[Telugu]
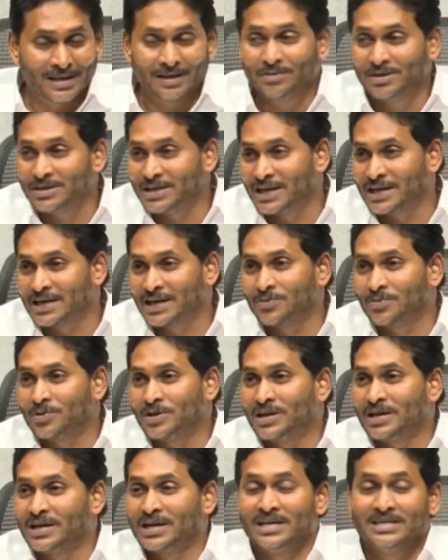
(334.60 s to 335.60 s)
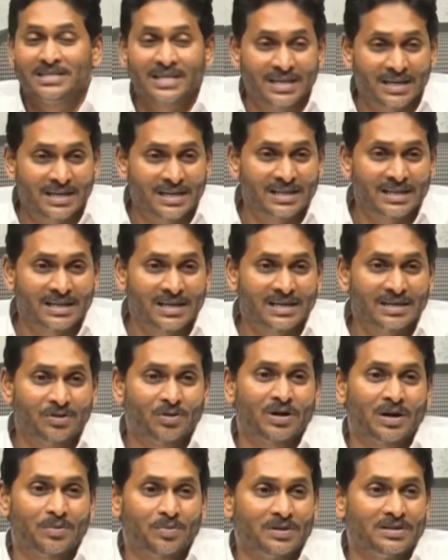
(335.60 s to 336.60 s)
ఏమి జరగకపోయినా కానీ జరిగింది అని
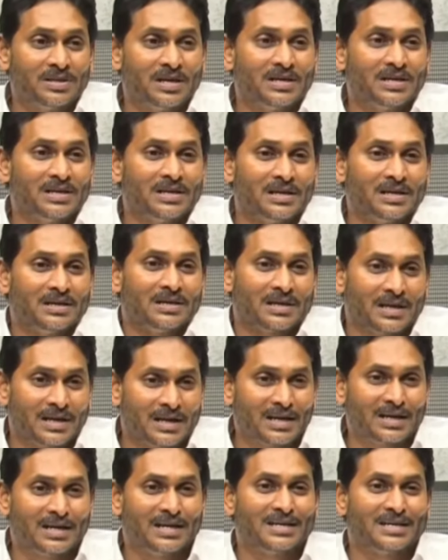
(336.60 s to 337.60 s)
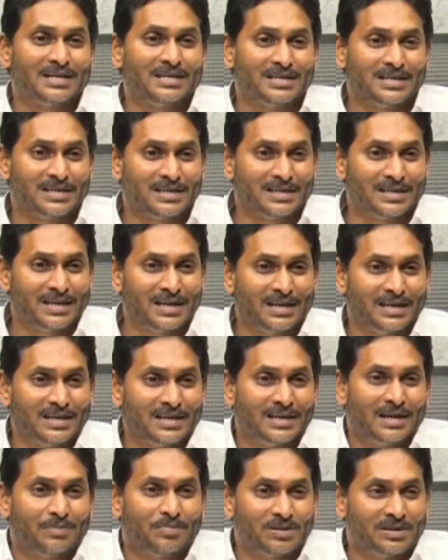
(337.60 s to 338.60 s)
ఒక అబద్ధాన్ని రెక్కలు కట్టించి దాన్ని
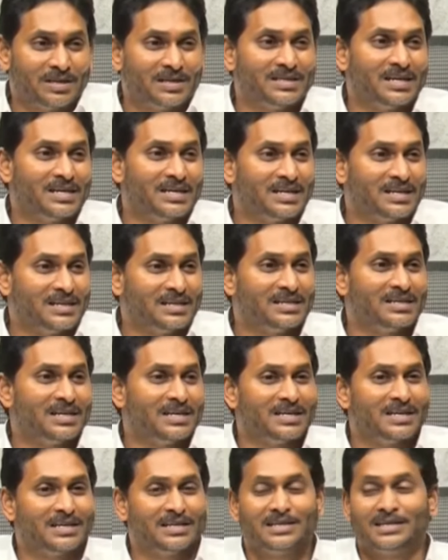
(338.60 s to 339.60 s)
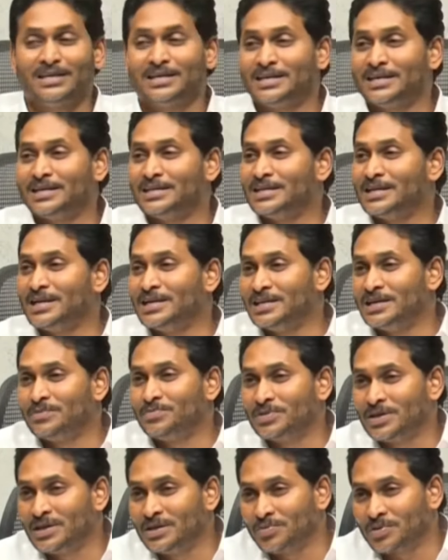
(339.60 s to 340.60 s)
అబద్ధం జరిగింది జరిగింది జరిగింది అని
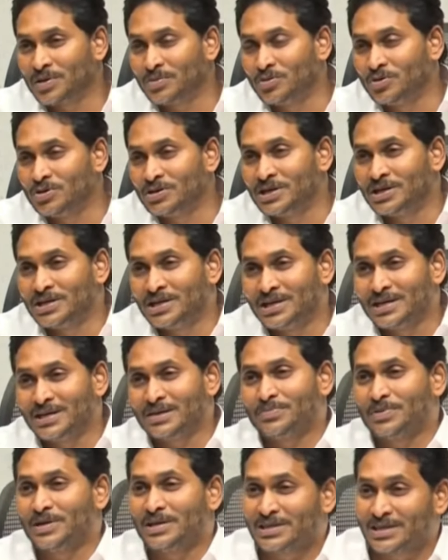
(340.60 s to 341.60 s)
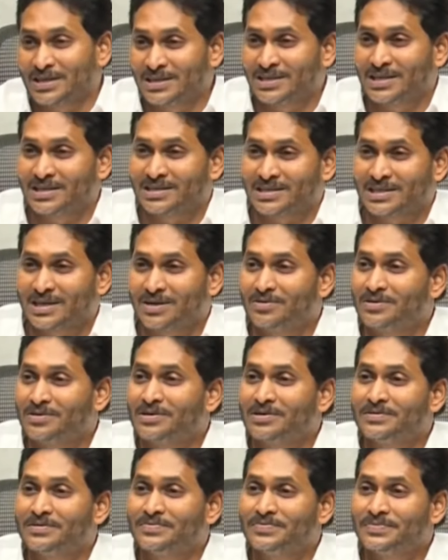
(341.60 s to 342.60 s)
చెప్పి దాన్ని ప్రమోట్ చేయడానికి ప్రయత్నం చేస్తూ
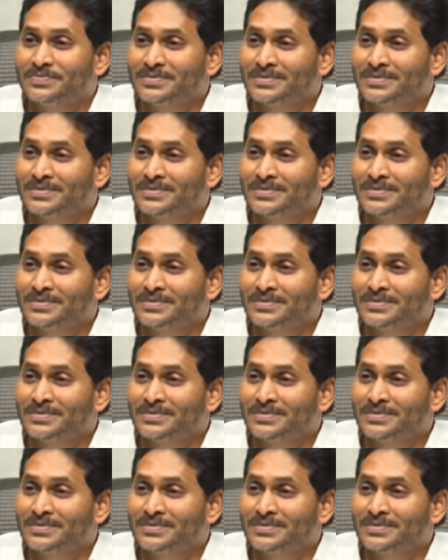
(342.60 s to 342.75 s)
ఉన్నారు